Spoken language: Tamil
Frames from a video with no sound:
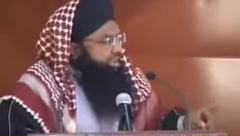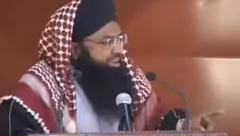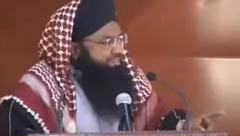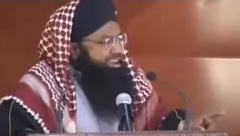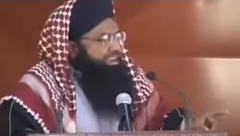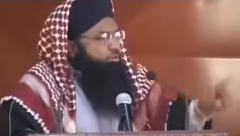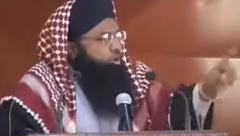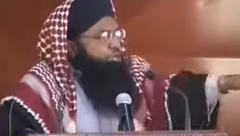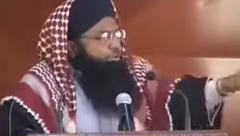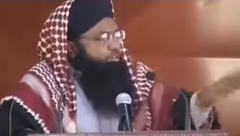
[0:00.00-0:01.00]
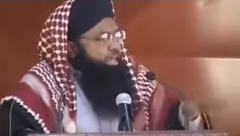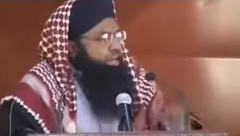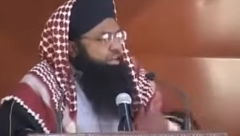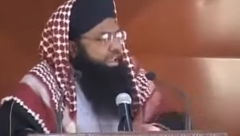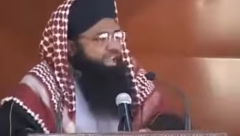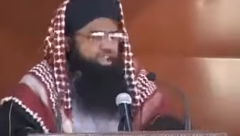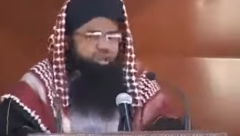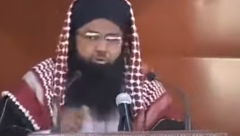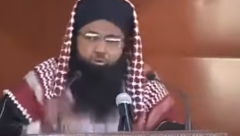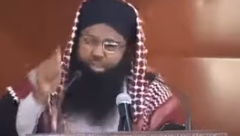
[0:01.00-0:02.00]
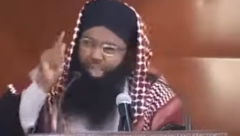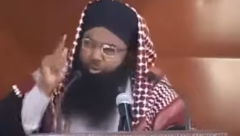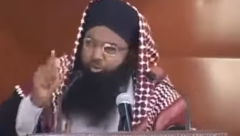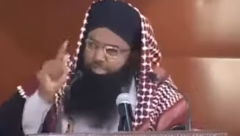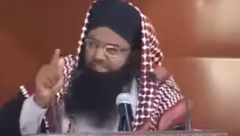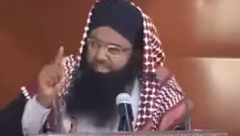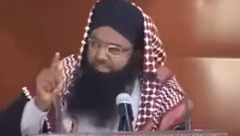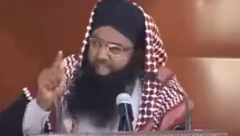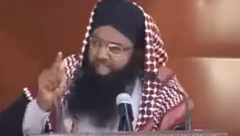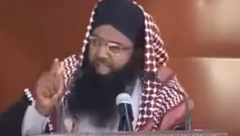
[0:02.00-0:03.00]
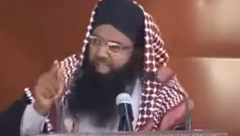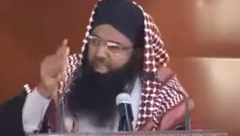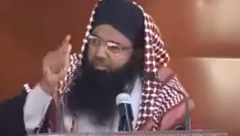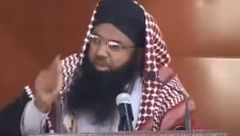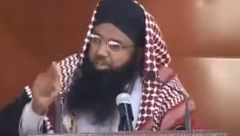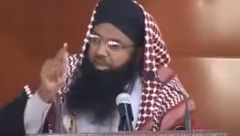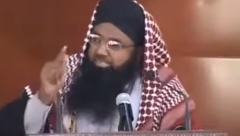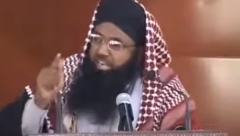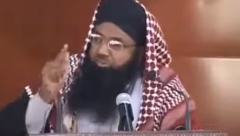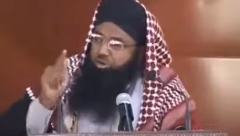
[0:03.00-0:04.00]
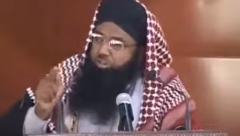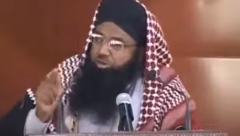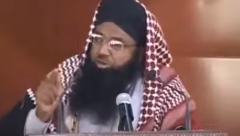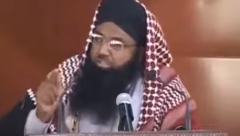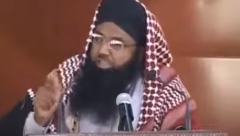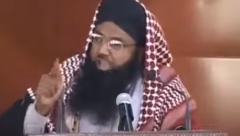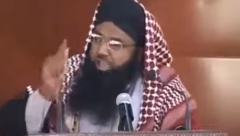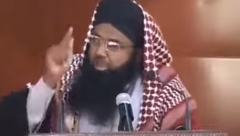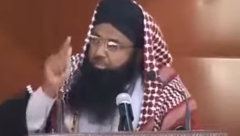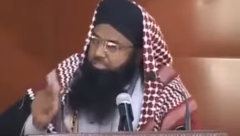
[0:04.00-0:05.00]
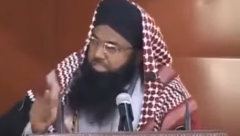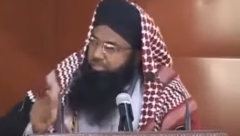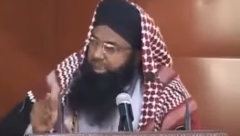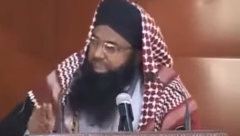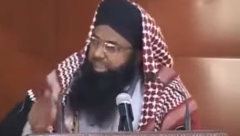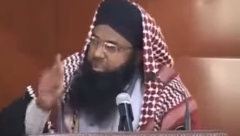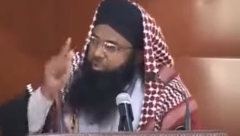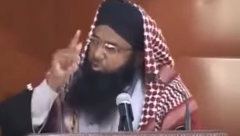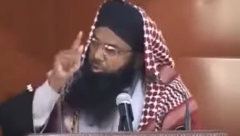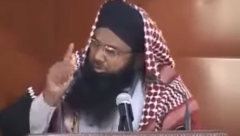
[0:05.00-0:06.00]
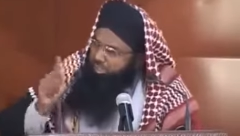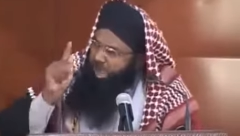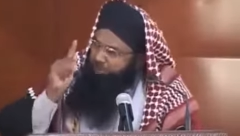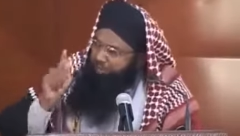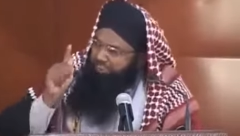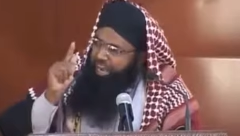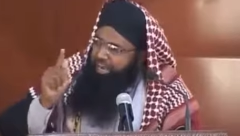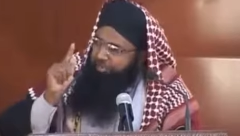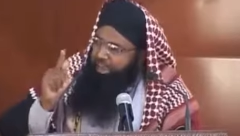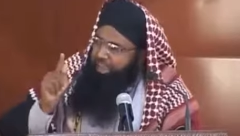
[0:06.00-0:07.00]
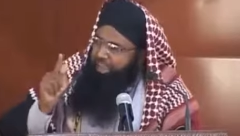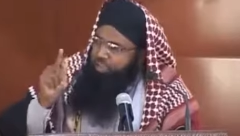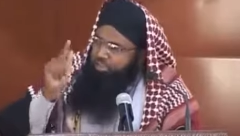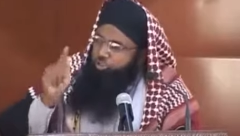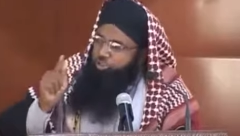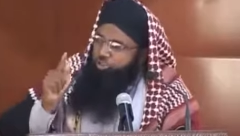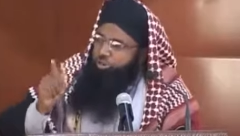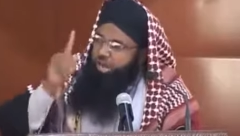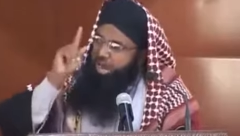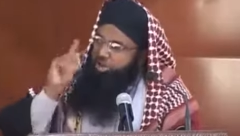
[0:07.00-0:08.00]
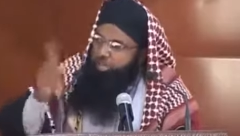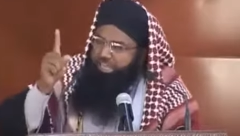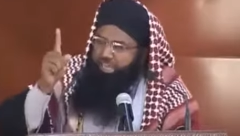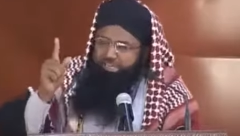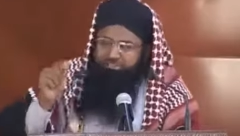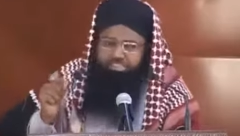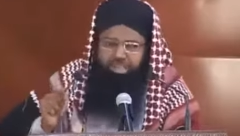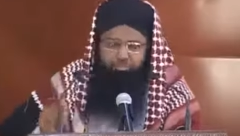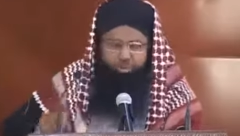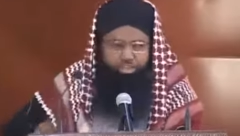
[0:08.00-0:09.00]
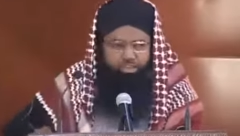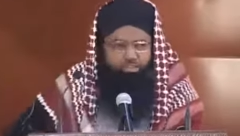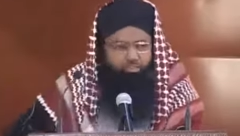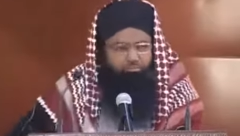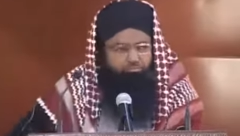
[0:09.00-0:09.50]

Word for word: ஆதரவாளர்கள் ஓட்டு போட்டார்கள் என்ற ஒரே குற்றத்திற்காக பள்ளிவாசலை தொழுது கொண்டிருந்த முஸ்லிம்களை நூத்தி நாற்பத்தி ஏழு பேரை சுட்டுக் கொன்ற அயோக்கியர்கள் இந்த விடுதலை புலிகள்